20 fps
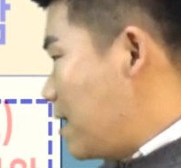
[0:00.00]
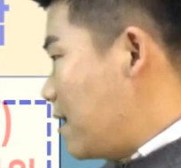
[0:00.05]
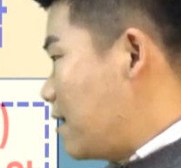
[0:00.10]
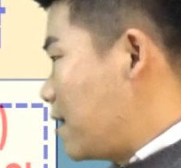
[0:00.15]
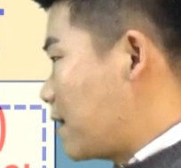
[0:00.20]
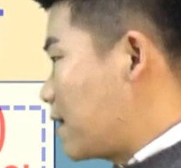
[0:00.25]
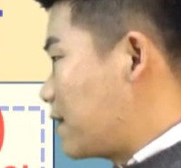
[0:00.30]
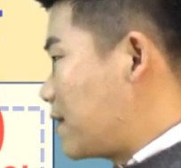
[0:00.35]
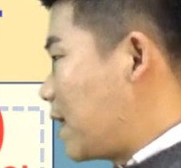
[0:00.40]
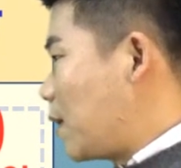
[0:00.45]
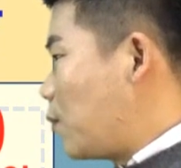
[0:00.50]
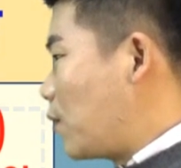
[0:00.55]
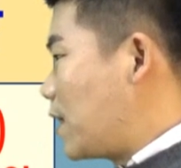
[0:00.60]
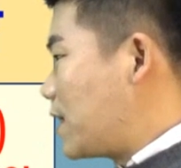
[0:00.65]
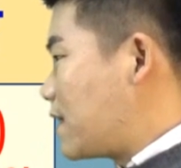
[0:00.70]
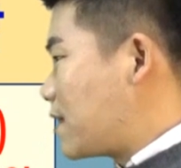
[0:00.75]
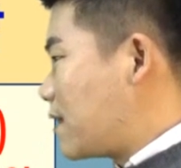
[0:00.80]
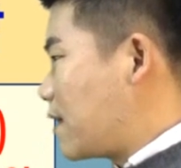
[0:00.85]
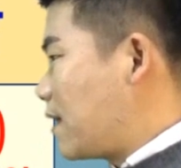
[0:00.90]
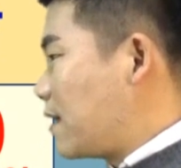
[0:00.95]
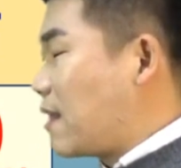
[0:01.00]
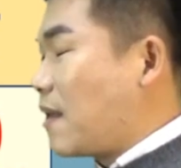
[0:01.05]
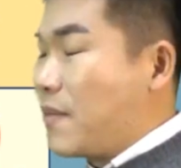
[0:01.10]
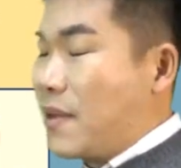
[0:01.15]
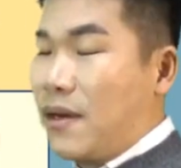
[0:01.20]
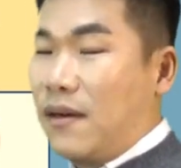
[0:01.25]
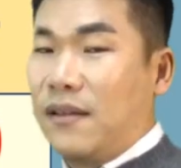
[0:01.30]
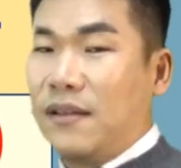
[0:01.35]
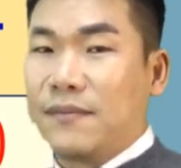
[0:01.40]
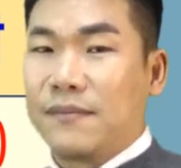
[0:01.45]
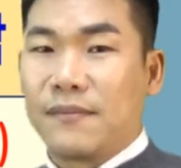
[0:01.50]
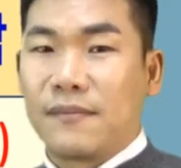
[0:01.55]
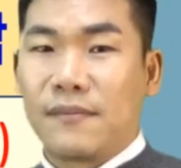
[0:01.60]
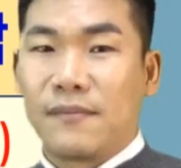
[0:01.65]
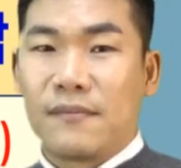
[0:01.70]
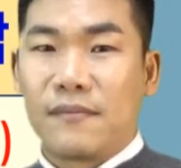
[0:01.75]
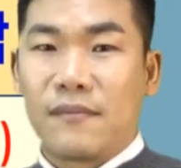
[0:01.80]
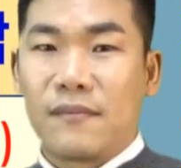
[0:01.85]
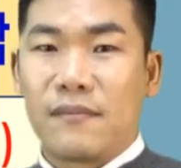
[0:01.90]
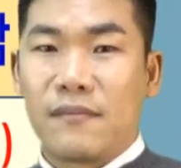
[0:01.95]
이렇게 세분화 시키게 되면
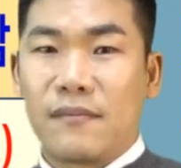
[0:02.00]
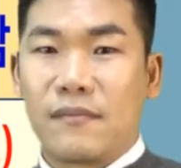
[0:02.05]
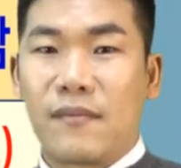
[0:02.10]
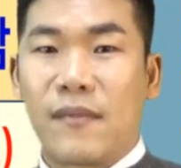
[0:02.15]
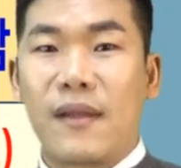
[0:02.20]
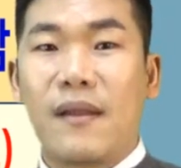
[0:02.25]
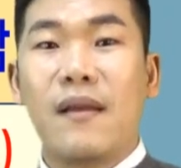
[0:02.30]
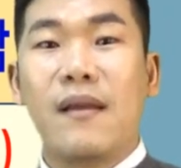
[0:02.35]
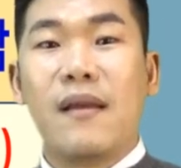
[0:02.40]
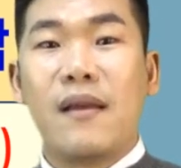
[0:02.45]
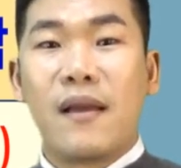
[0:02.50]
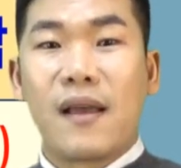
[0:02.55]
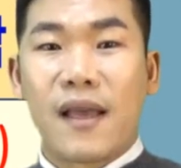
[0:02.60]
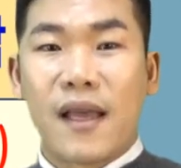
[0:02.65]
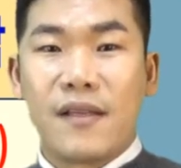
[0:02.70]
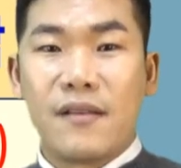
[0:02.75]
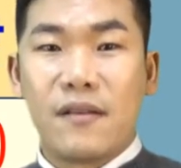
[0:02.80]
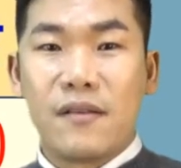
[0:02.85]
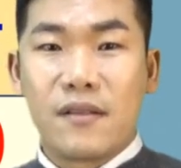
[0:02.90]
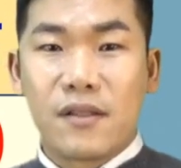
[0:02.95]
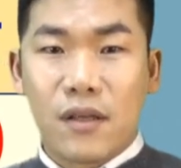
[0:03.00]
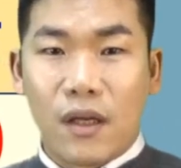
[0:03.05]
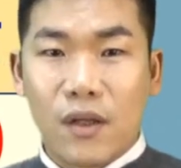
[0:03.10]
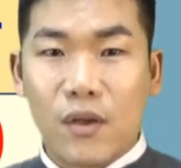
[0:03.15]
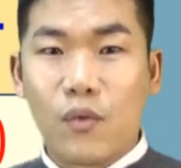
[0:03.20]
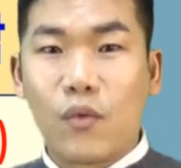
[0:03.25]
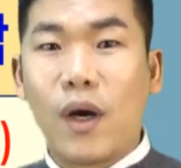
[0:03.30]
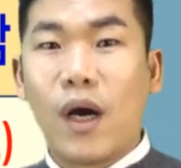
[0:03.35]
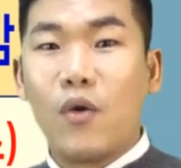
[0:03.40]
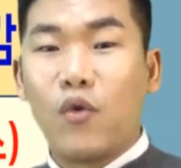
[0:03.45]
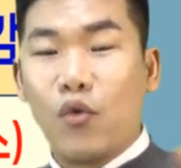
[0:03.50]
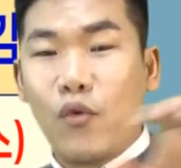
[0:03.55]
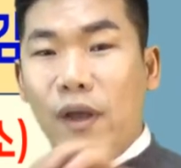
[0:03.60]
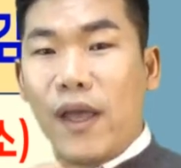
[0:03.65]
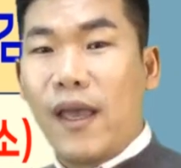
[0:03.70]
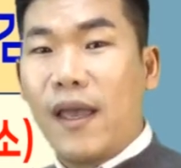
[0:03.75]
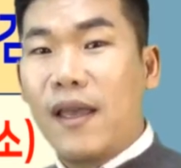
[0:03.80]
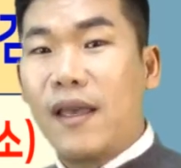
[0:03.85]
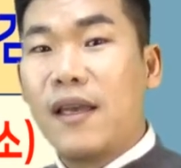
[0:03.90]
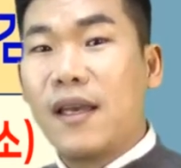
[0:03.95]
음, 개정 전과
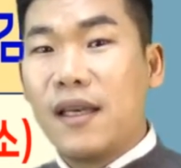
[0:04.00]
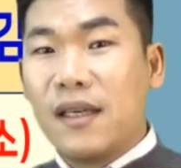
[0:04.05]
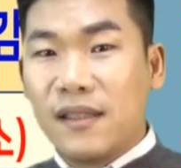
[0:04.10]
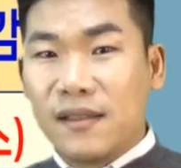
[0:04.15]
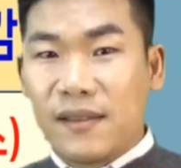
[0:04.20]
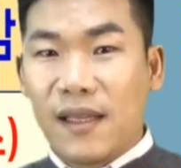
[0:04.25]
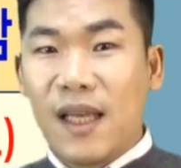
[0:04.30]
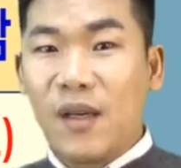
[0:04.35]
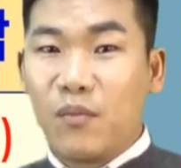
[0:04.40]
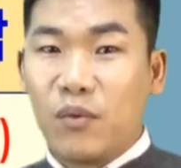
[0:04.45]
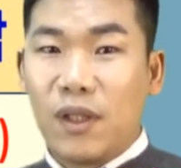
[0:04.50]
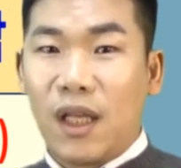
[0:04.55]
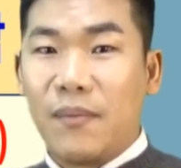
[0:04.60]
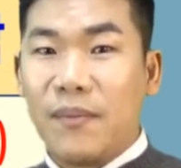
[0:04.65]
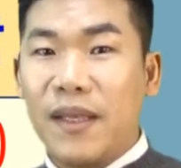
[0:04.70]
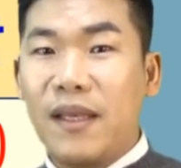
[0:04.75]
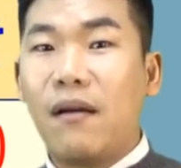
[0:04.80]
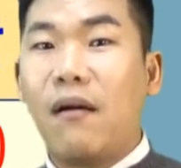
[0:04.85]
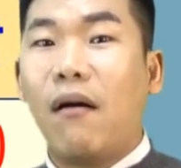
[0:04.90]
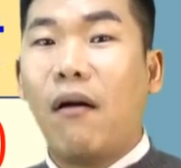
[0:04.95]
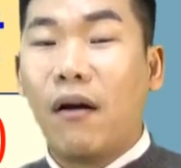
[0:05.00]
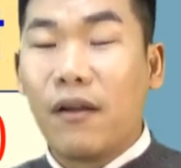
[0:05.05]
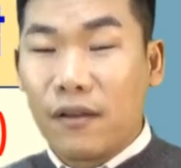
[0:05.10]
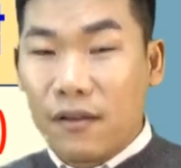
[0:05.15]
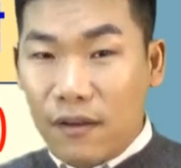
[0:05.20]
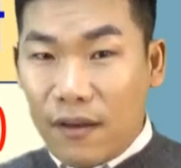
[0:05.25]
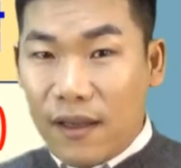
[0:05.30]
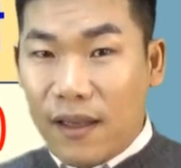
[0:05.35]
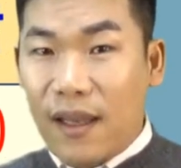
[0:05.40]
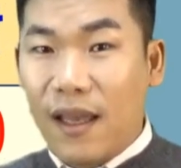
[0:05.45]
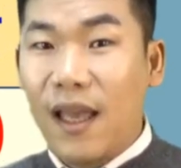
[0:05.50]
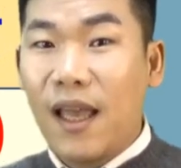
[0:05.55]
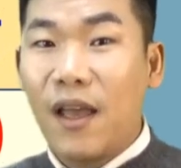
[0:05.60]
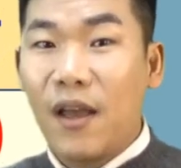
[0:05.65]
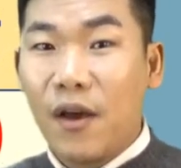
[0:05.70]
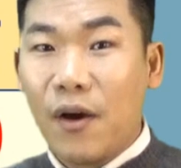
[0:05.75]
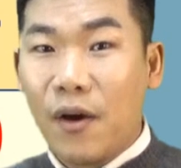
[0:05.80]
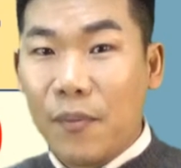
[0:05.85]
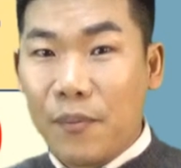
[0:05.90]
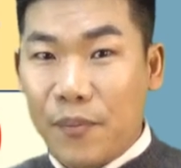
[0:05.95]
후에 세 부담이 어떻게
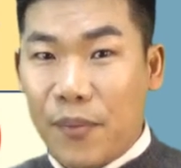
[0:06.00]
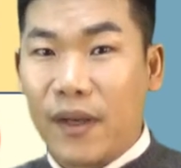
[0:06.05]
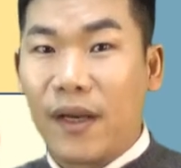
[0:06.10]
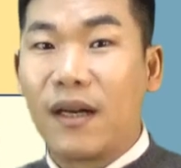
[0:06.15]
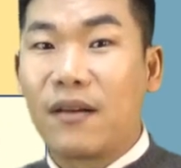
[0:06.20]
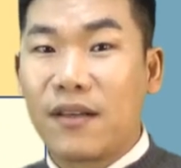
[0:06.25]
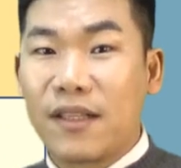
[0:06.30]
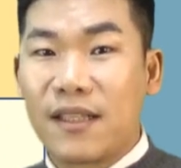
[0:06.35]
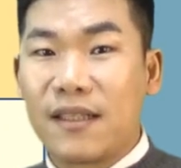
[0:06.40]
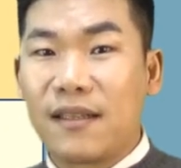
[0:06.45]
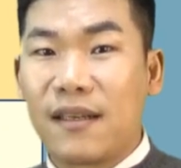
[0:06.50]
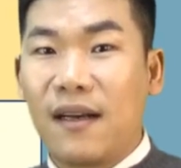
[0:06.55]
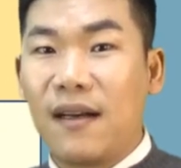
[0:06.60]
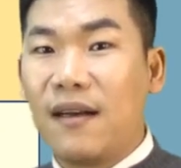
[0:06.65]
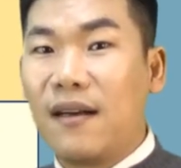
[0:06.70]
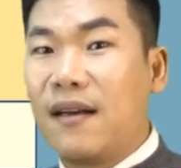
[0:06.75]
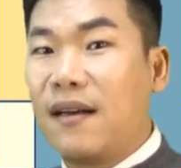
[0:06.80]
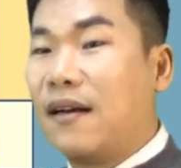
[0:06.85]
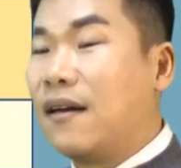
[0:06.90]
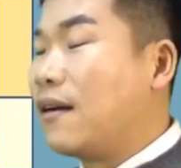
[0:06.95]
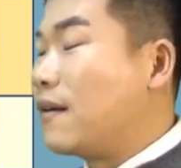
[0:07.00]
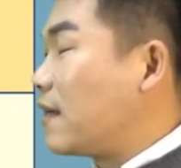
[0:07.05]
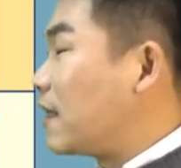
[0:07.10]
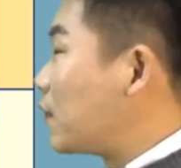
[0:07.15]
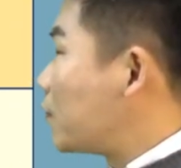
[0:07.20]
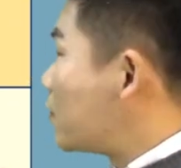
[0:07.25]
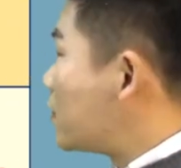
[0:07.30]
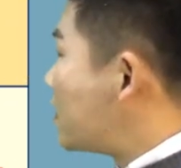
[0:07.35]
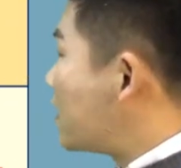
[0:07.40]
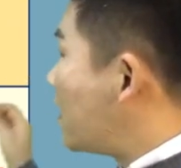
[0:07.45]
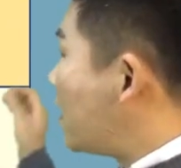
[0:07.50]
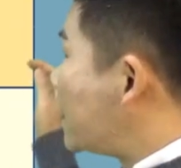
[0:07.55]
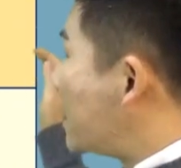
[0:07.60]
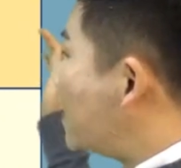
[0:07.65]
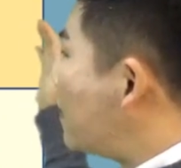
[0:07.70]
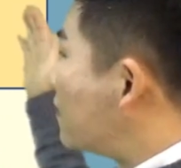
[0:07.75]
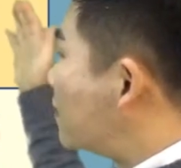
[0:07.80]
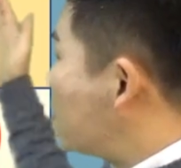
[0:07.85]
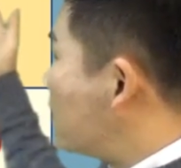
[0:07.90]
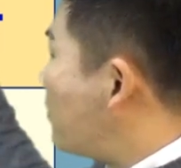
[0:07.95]
변할 것인가 하는 것도 제가
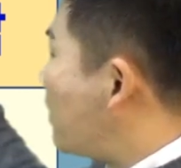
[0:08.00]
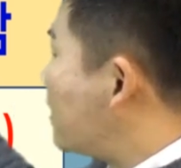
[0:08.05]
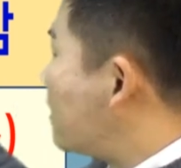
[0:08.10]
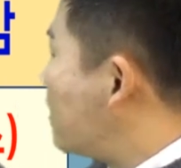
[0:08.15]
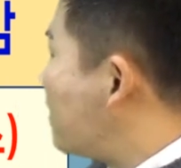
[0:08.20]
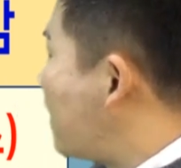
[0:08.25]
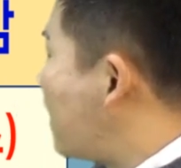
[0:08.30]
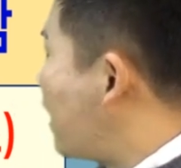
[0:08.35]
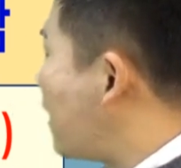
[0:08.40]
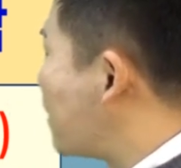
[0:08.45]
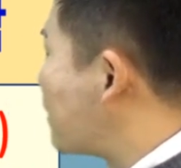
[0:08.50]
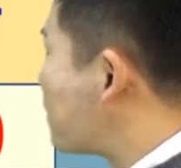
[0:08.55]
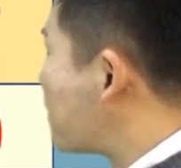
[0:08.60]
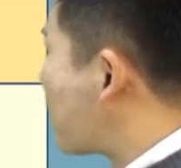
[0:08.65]
예를 들어봤는데